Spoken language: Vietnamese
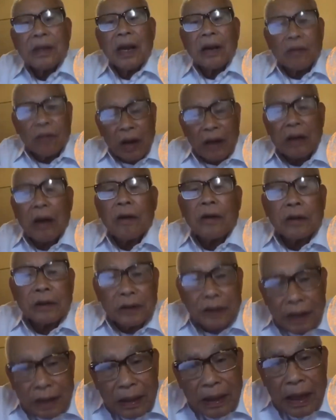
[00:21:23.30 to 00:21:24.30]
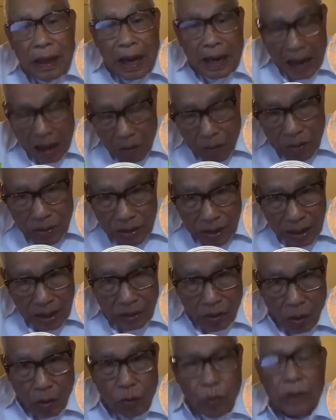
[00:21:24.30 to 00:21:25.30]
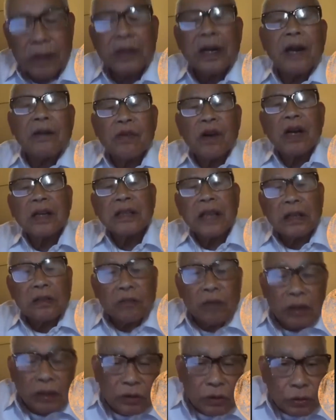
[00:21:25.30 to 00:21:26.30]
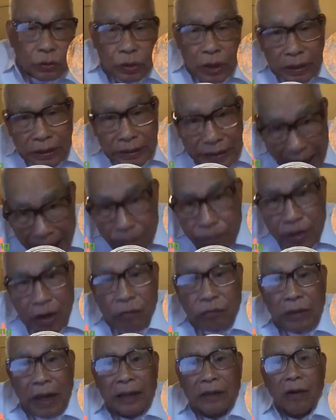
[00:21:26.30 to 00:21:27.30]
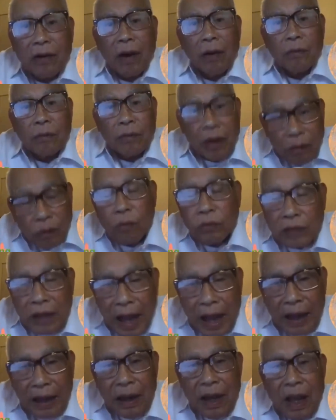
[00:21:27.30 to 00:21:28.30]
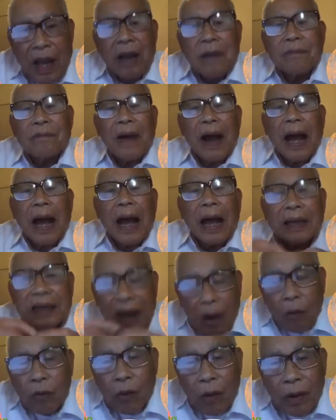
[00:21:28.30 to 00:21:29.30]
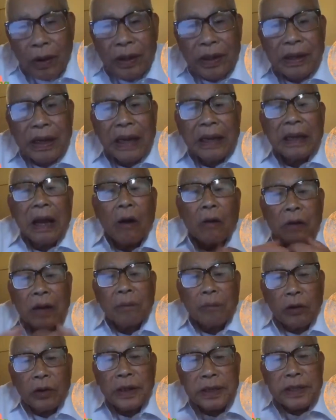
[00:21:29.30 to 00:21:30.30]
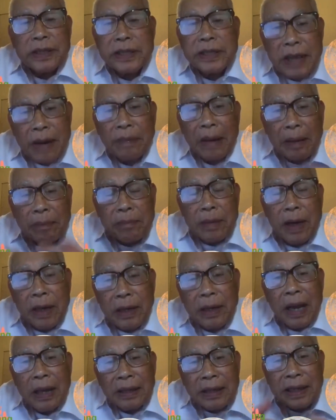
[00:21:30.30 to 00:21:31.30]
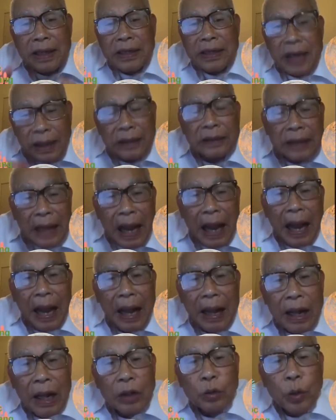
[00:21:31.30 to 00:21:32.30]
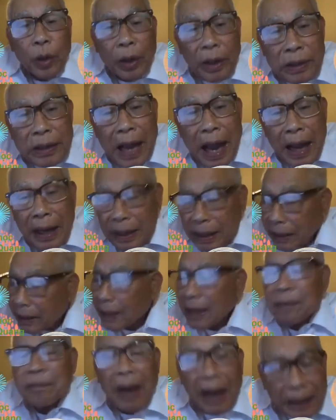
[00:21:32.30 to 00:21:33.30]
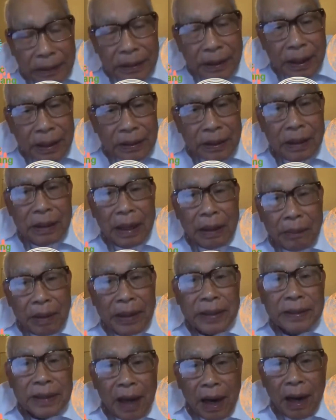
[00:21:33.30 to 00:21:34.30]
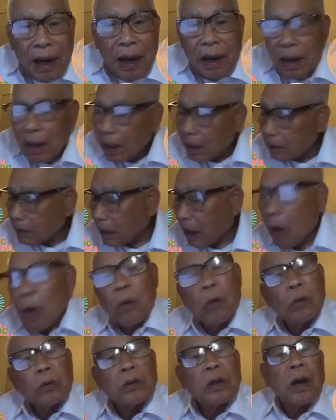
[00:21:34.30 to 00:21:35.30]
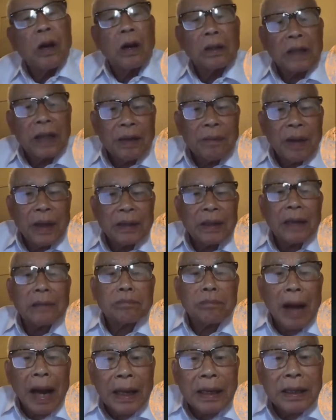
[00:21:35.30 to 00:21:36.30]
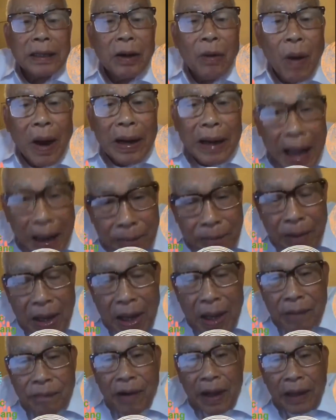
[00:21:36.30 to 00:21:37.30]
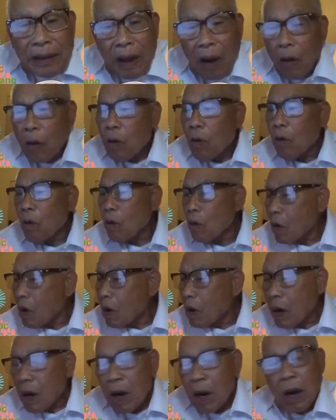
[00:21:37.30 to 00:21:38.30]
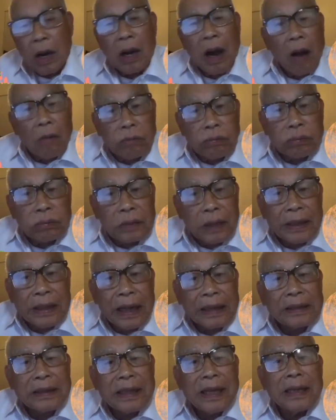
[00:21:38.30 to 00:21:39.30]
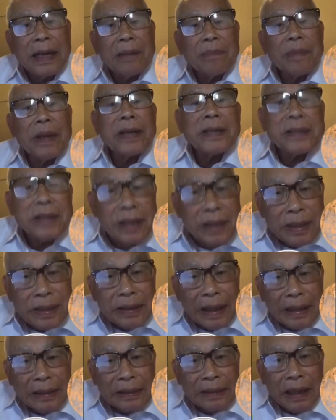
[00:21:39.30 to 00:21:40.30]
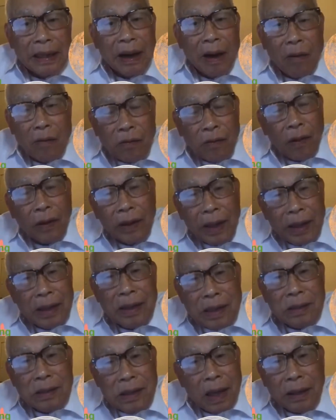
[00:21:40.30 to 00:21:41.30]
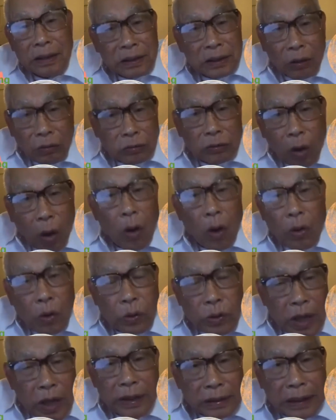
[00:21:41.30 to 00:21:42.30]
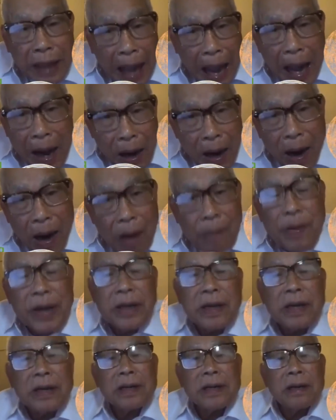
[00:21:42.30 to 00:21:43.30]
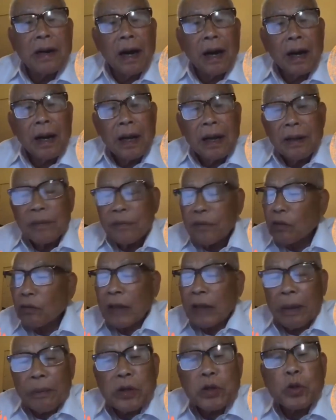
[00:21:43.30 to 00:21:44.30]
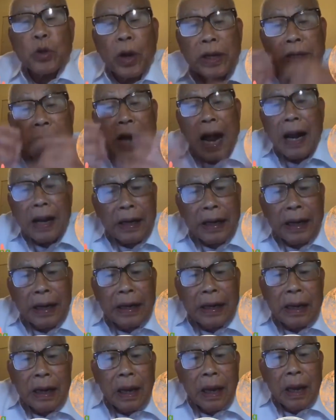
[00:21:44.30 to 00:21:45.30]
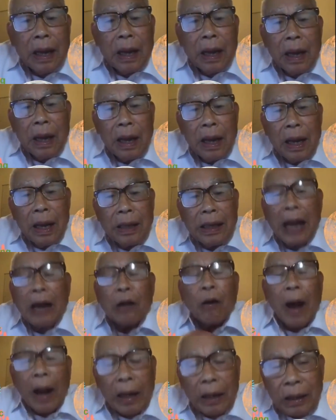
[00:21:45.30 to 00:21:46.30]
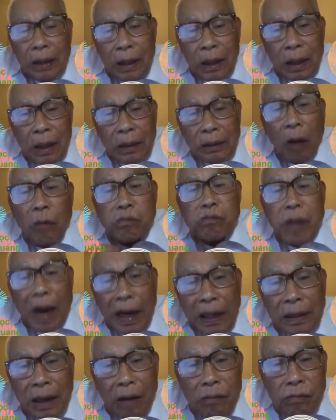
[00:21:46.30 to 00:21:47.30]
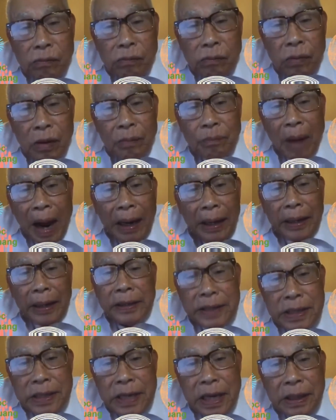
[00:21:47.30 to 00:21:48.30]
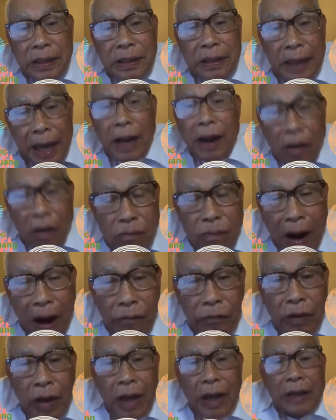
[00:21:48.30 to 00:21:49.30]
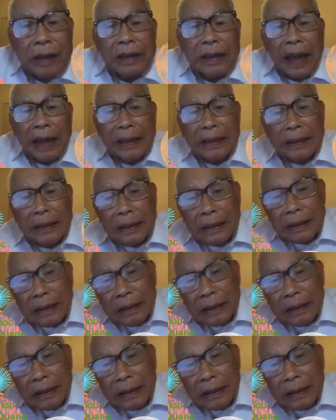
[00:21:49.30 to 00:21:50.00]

Trên cầm cự tức là đã có những cái đội quân địa phương, dân quân du kích dám chống lại nó, được vũ trang. Và sau đó thì đến đầu năm một nghìn chín trăm năm mươi thì dân ta chuyển sang cái thế mạnh, tức là bây giờ tàu Tưởng thì bị thất bại ở Hoa Nam, và tàu ở Cộng thì đã tiến đến biên giới. Thành ra không còn cái lực lượng chống đối của dân ta ở biên giới nữa. Chúng ta mới chuyển sang cái giai đoạn tổng phản công bằng cái chiến dịch Lê Hồng Phong, đánh